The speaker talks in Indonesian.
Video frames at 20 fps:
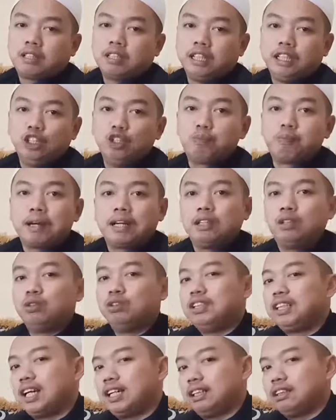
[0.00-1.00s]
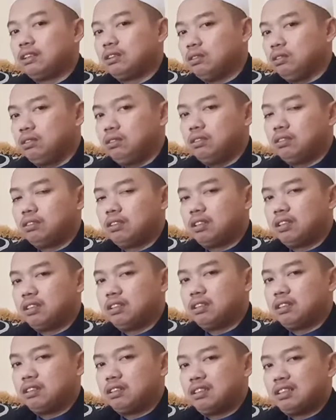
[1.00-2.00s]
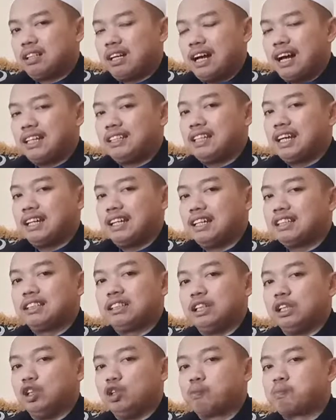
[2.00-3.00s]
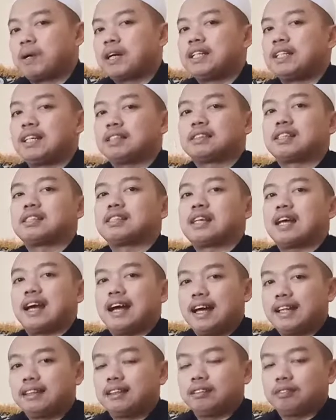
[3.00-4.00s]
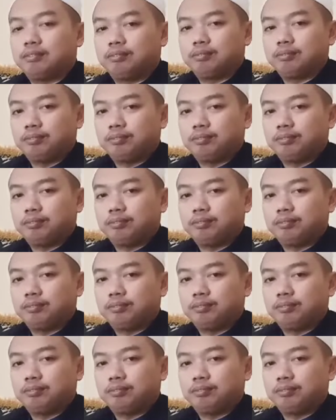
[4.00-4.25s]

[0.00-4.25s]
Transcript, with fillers: kehidupan dunia itu hanyalah kehidupan yang sesaat